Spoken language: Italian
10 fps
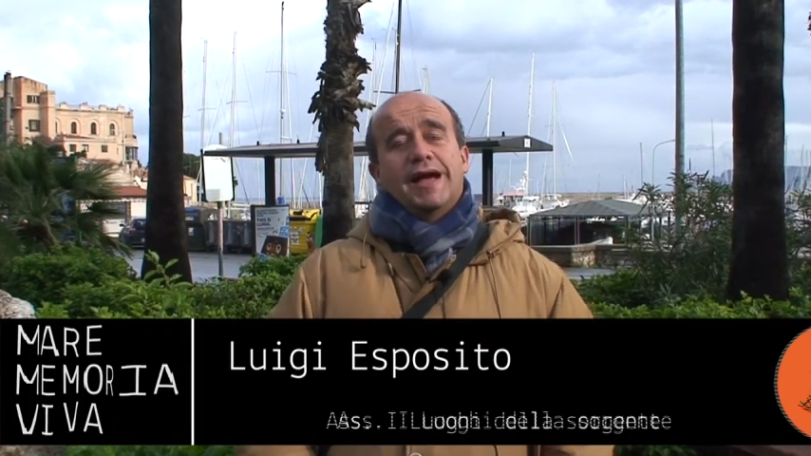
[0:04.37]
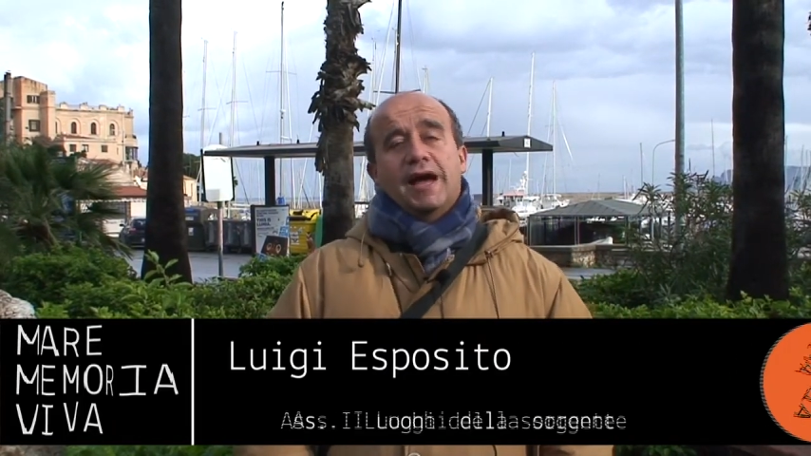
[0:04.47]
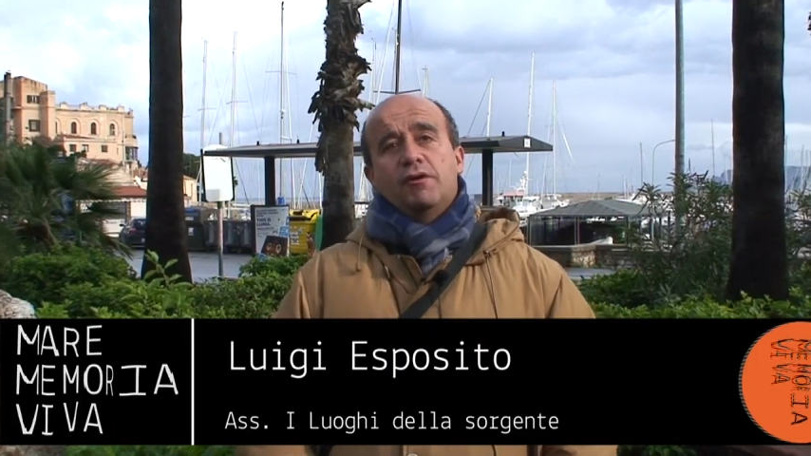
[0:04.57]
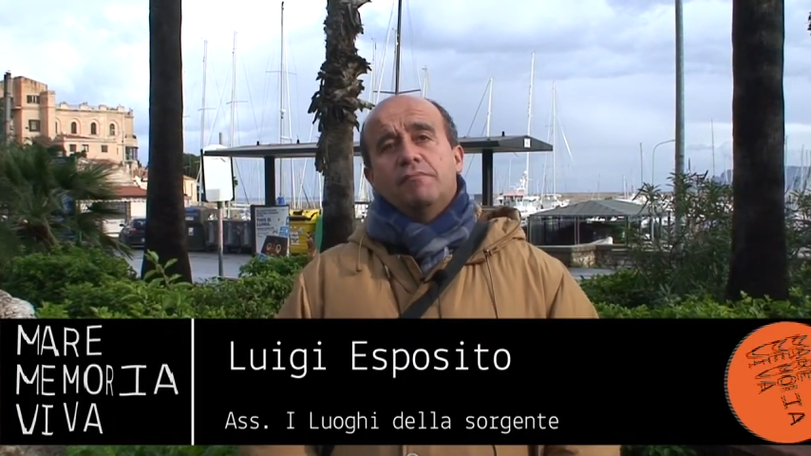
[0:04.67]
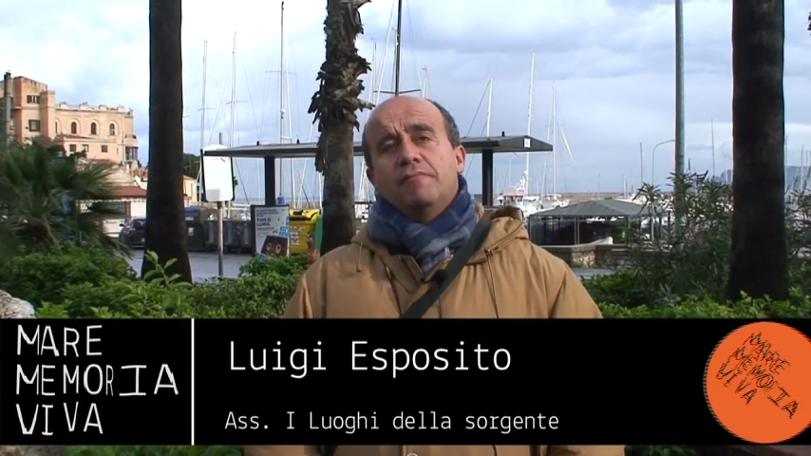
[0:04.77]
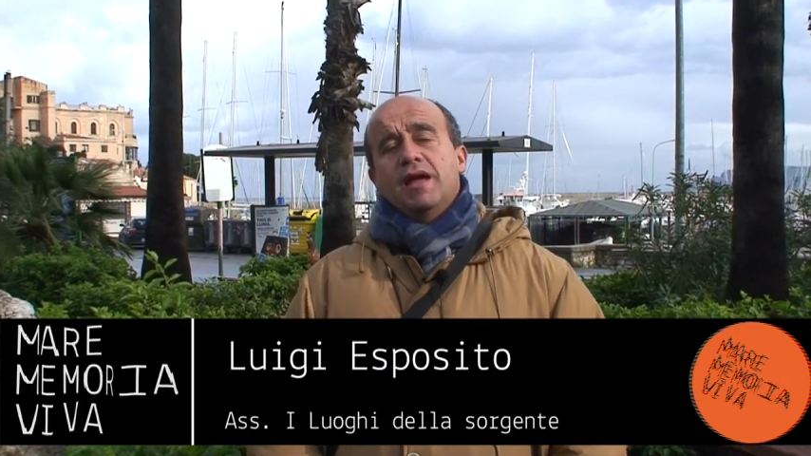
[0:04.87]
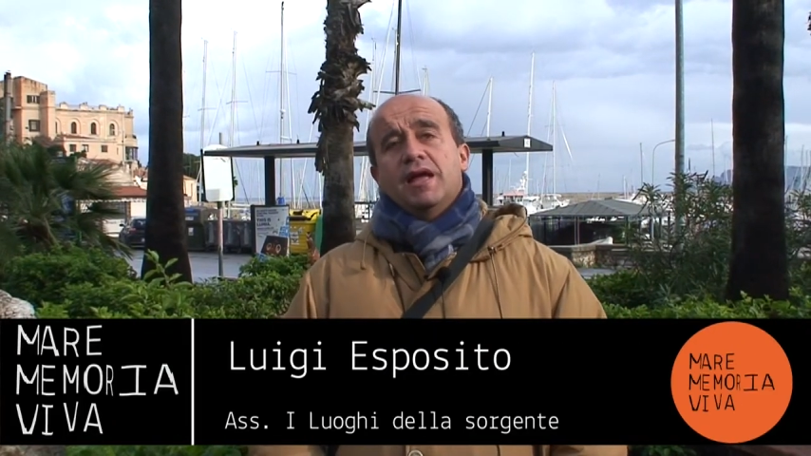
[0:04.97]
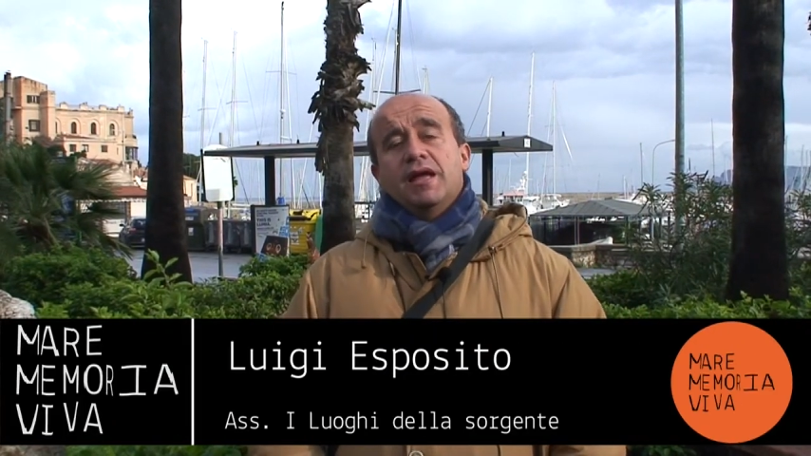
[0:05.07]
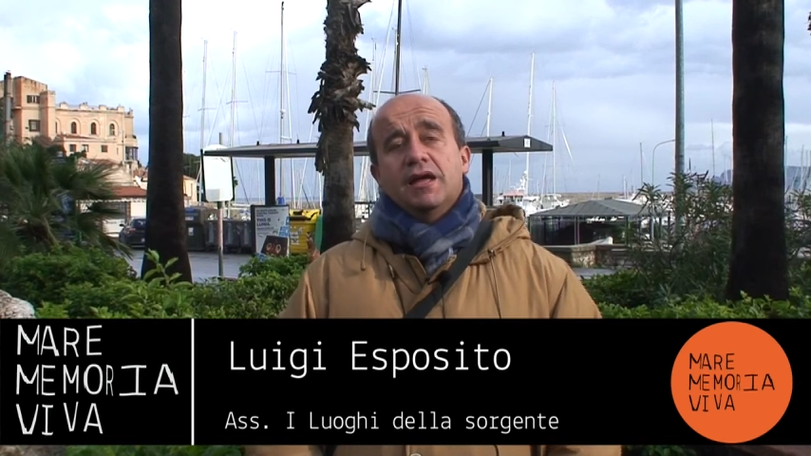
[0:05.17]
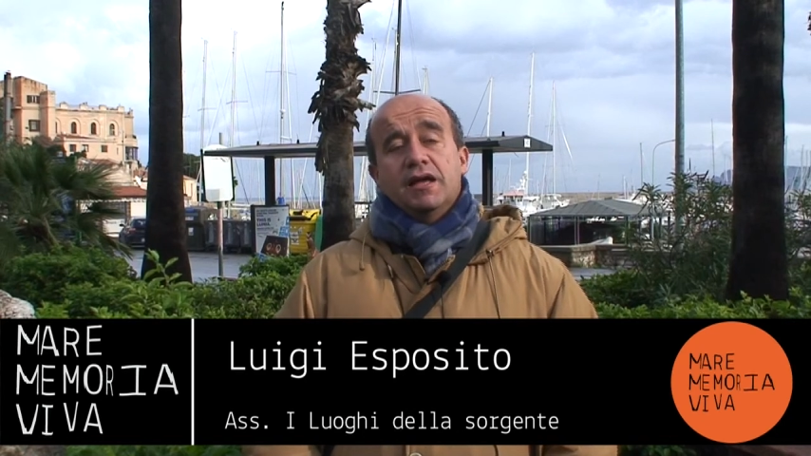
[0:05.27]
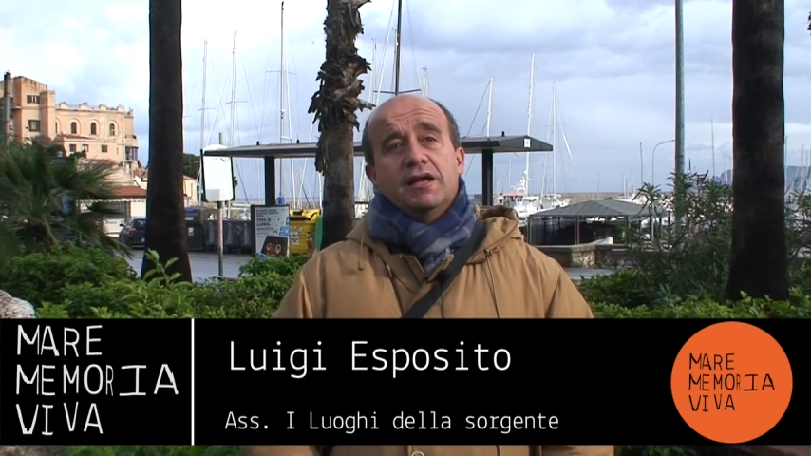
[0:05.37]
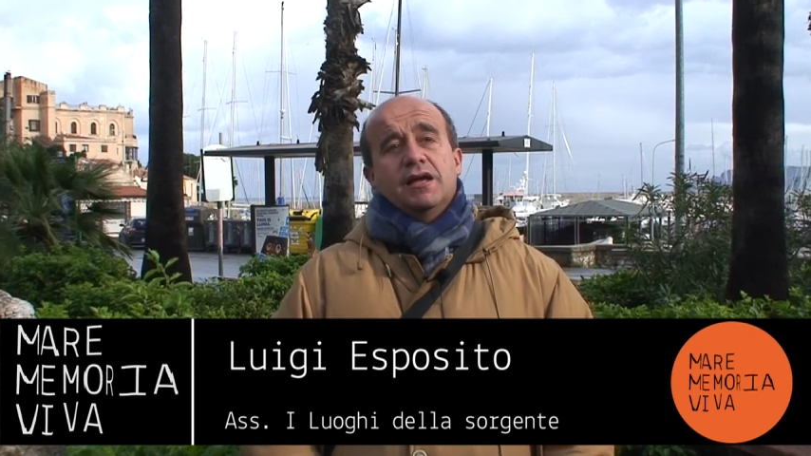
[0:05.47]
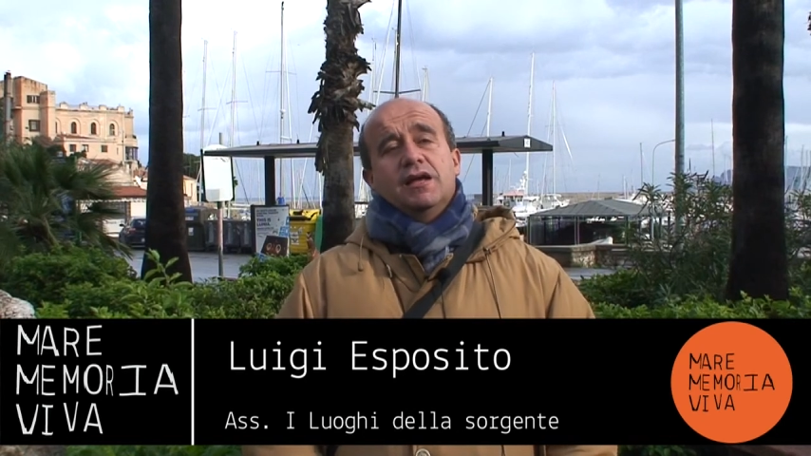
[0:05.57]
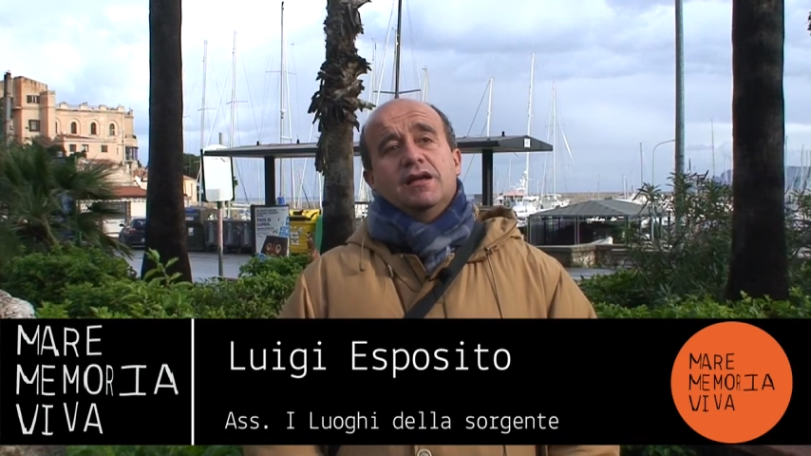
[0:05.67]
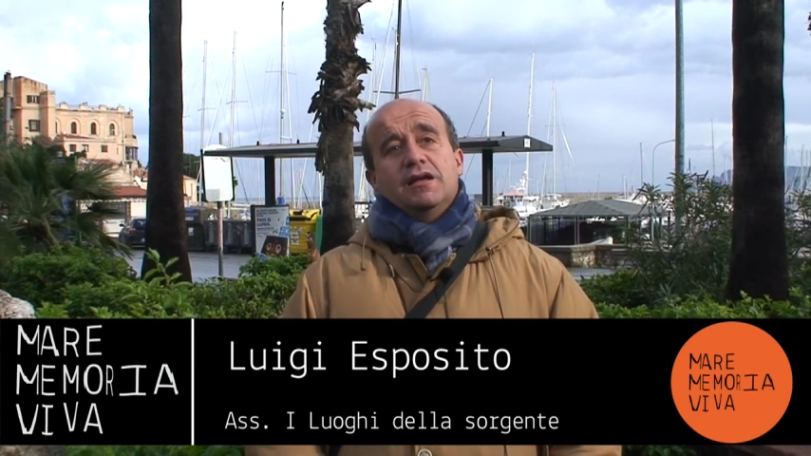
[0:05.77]
caro a
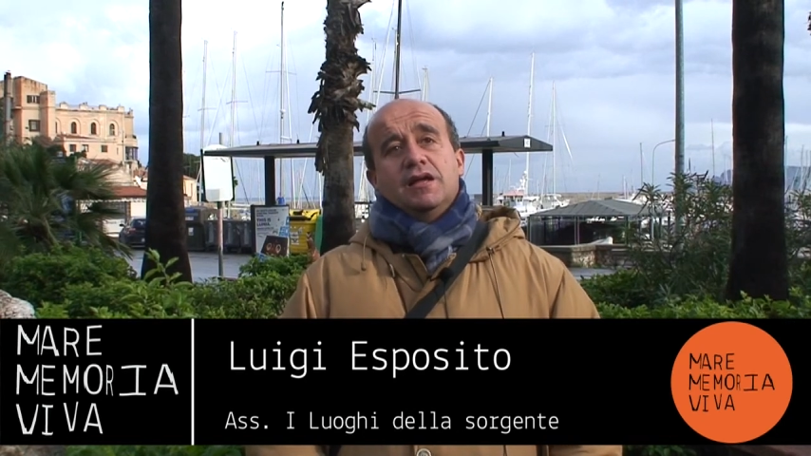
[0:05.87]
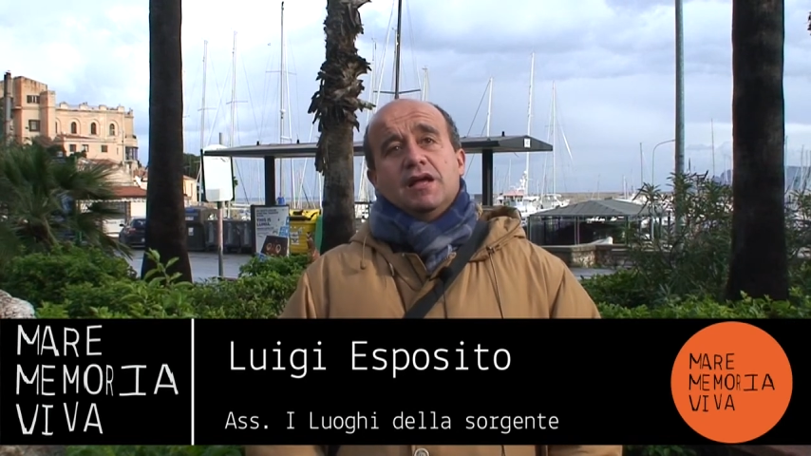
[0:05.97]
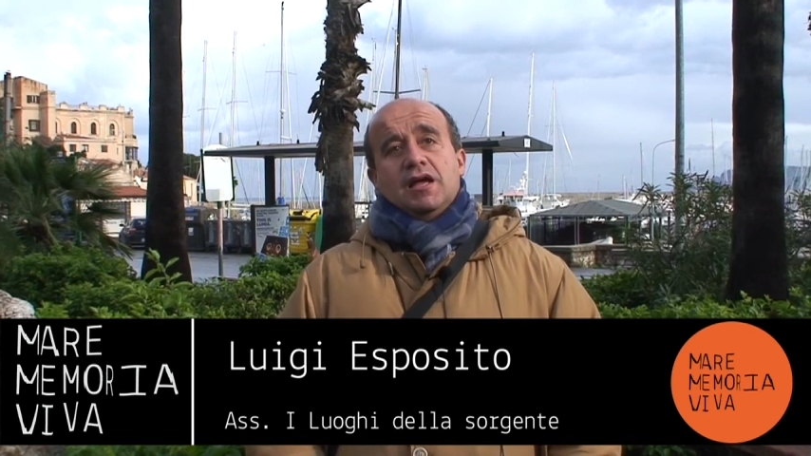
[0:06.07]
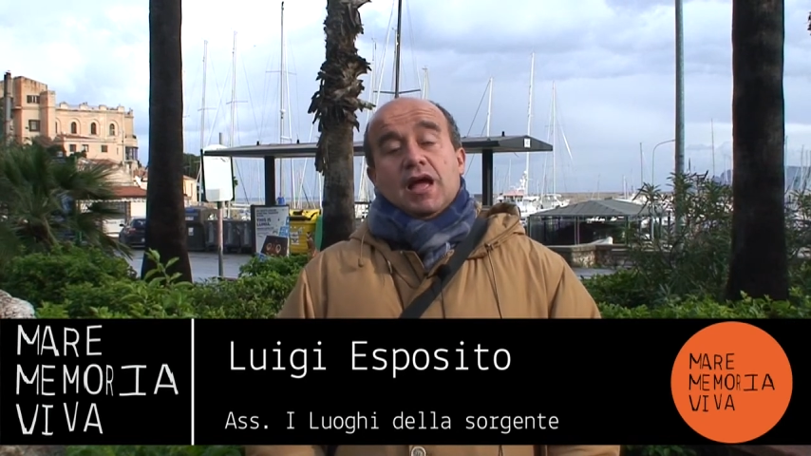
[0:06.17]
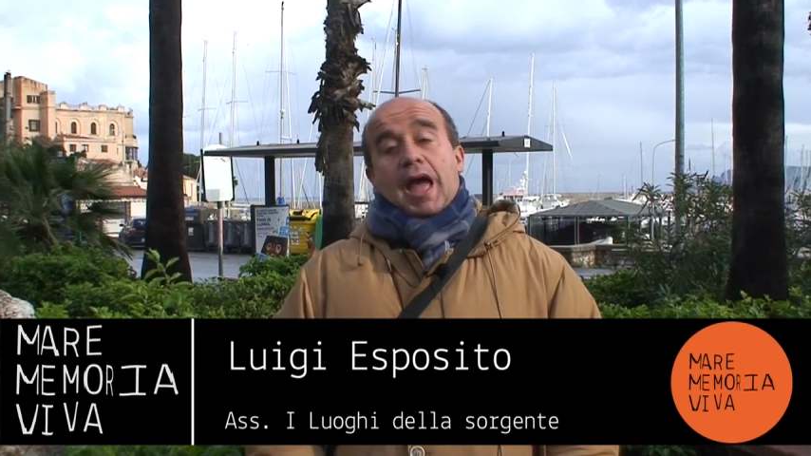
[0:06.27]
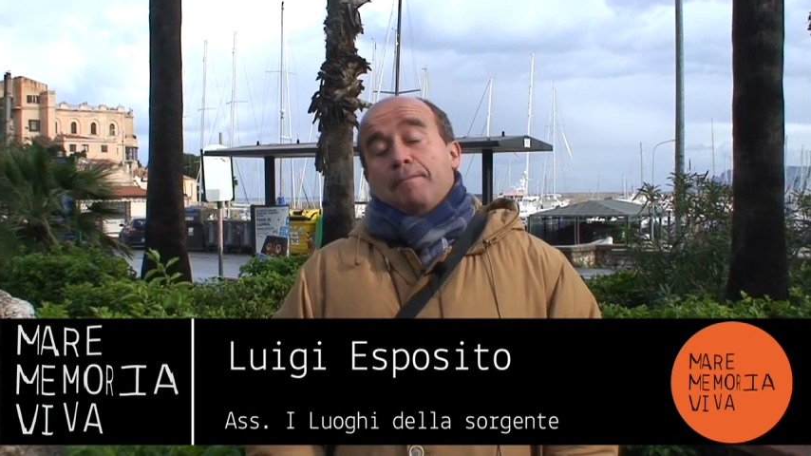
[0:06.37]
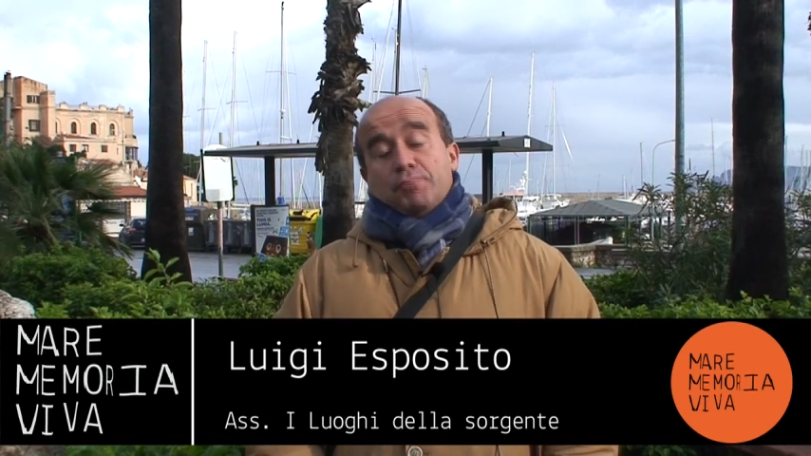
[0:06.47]
me e